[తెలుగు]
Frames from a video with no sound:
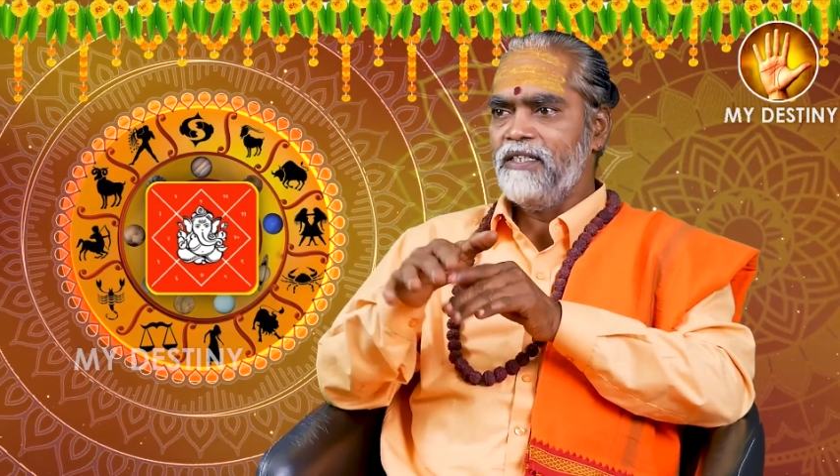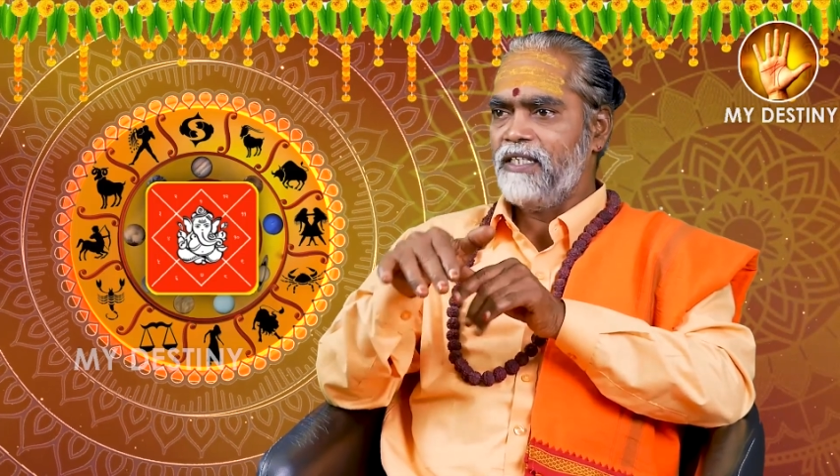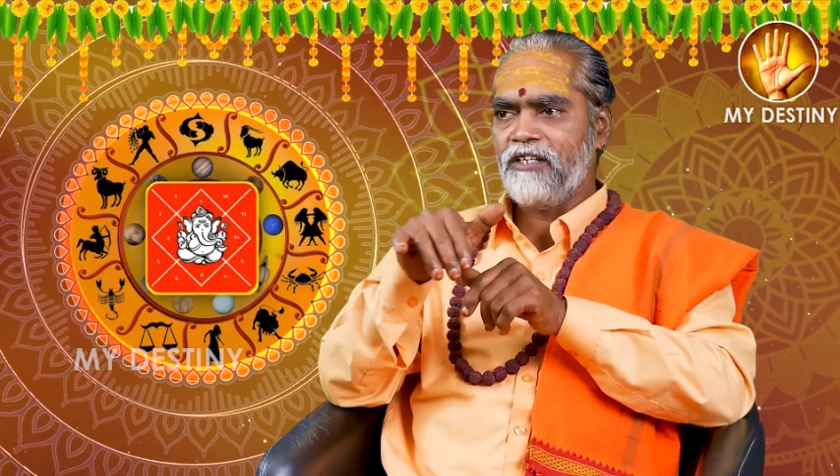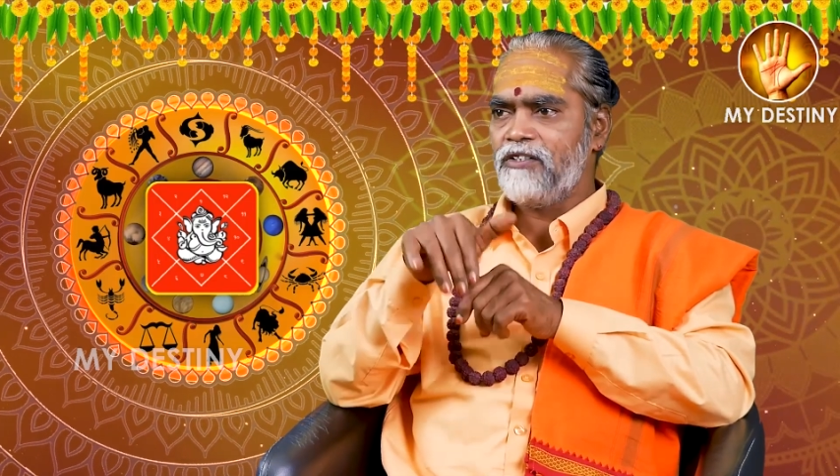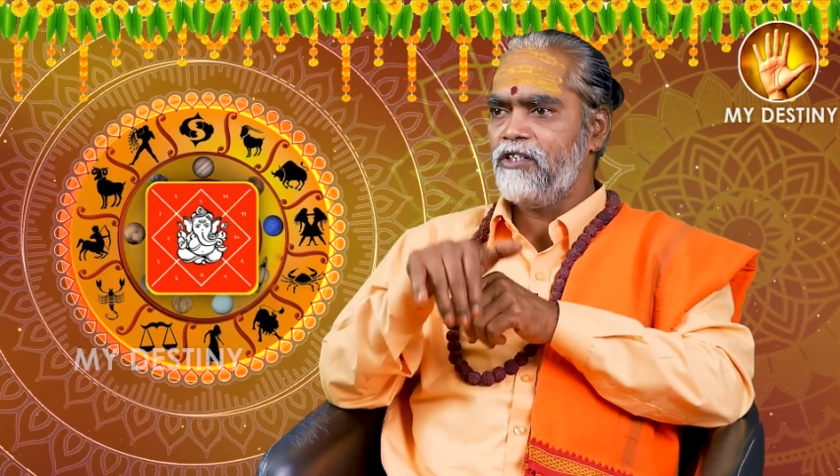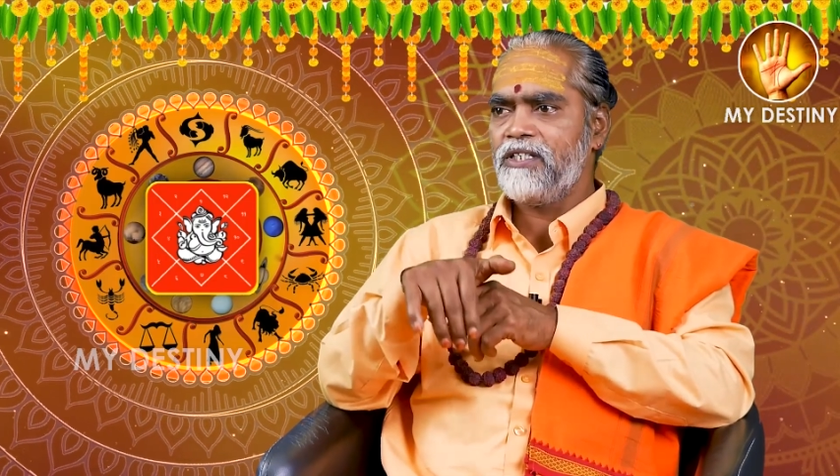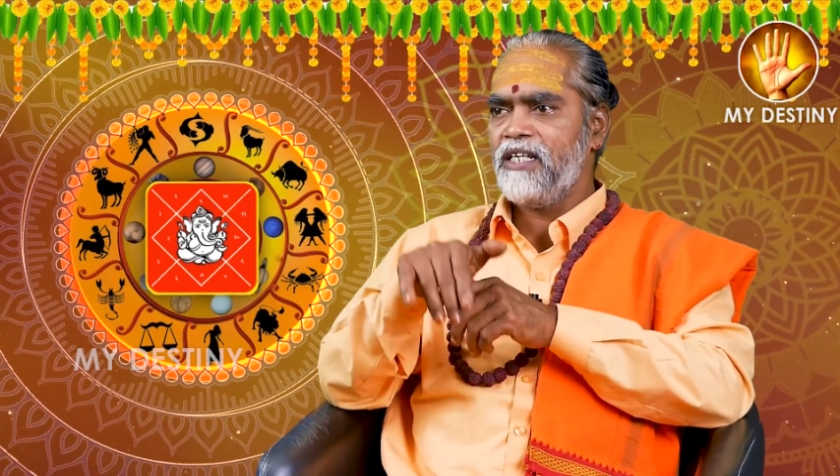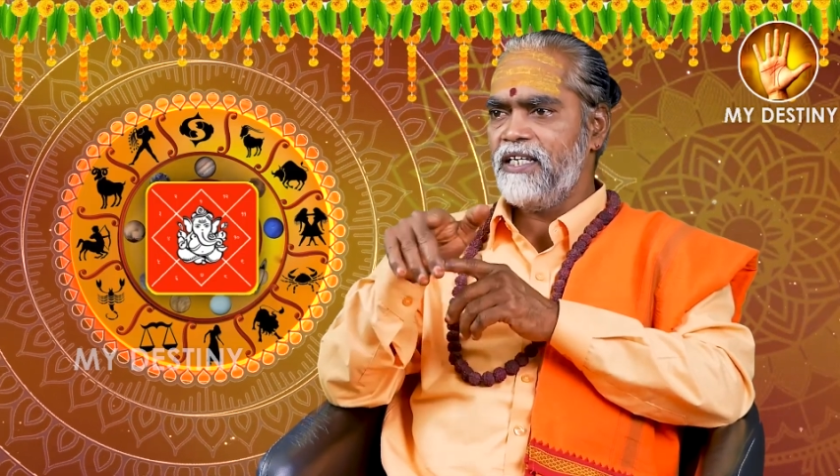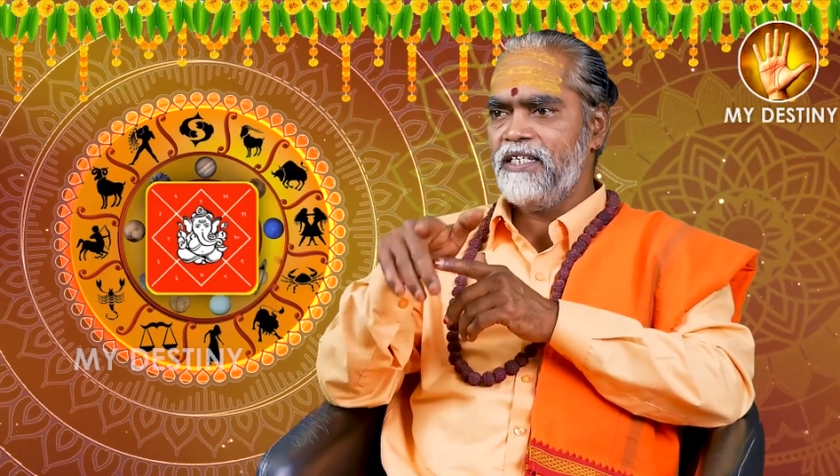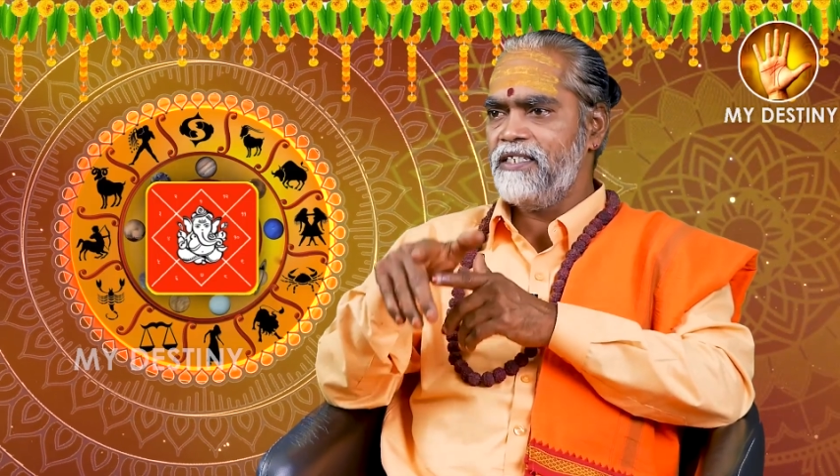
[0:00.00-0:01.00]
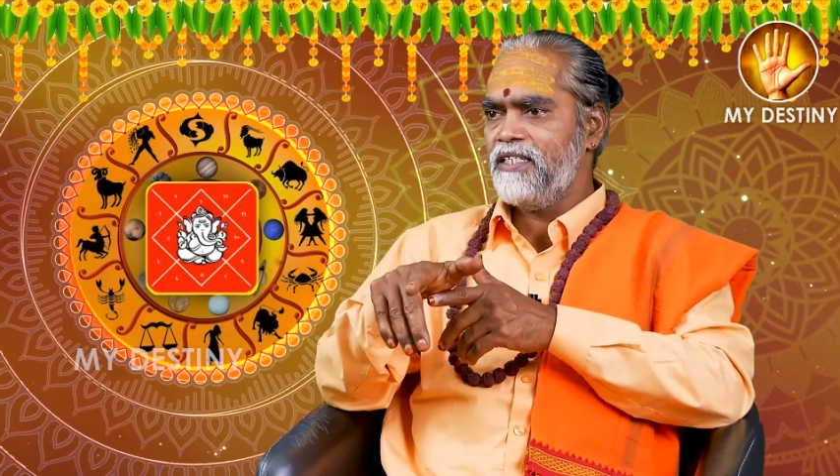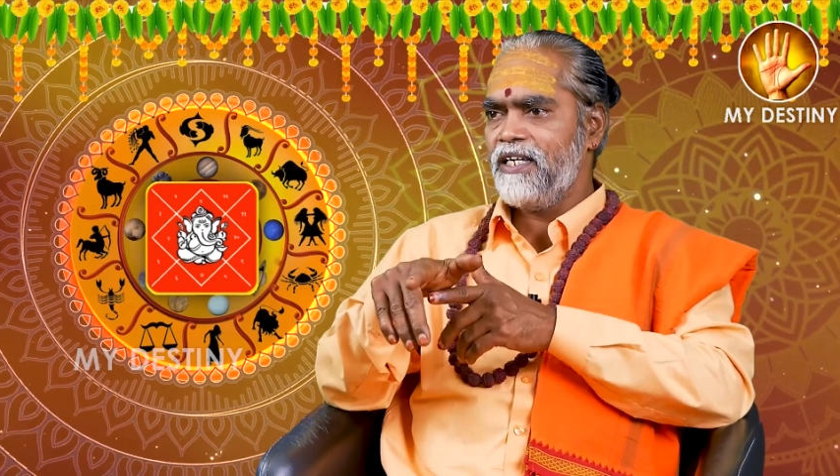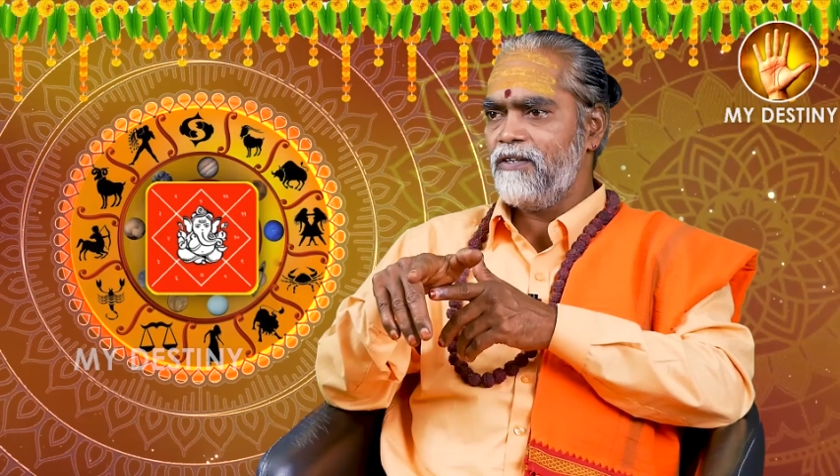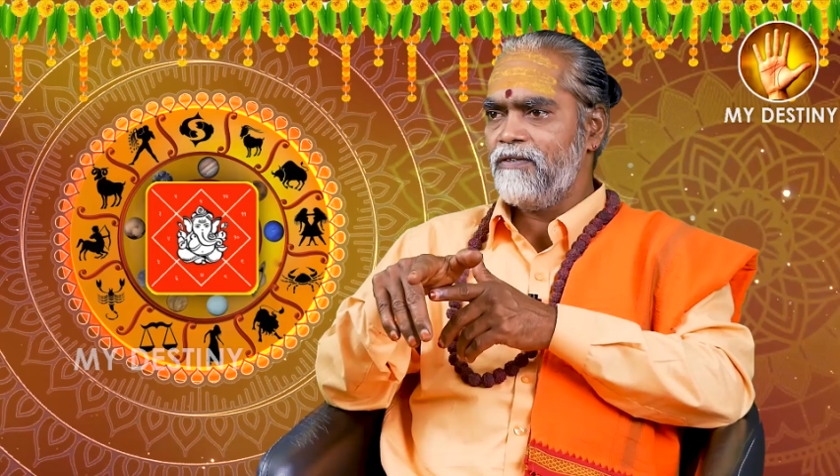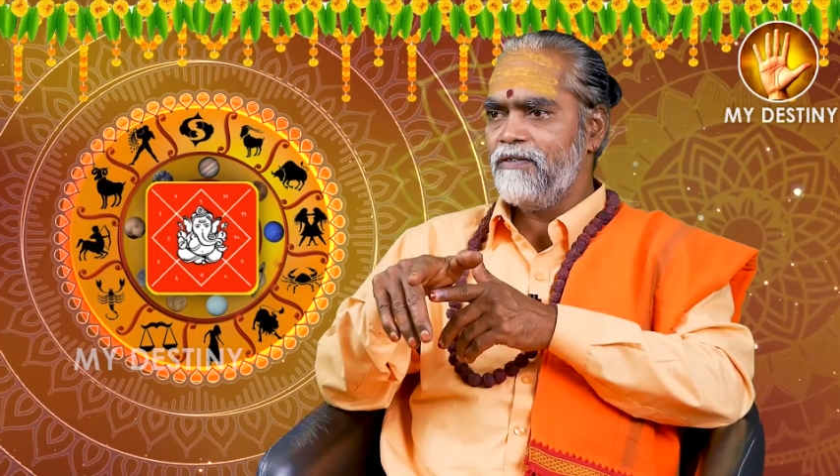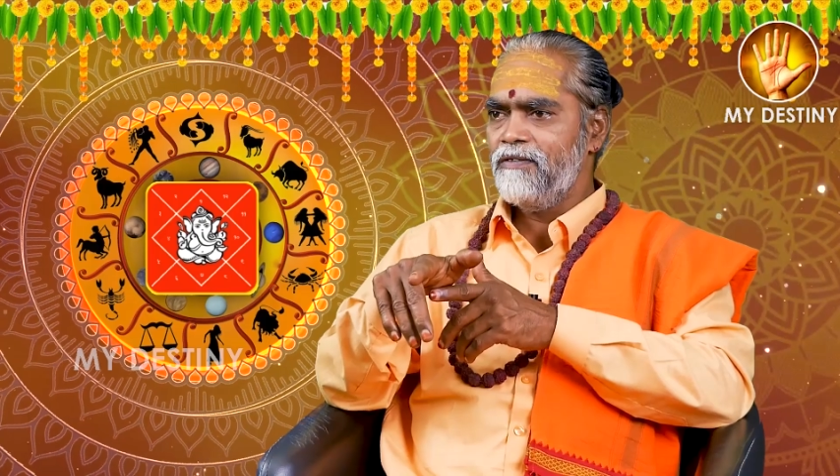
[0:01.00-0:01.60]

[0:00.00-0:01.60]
తనకు తెలుసు కదా ఏం చేయాలో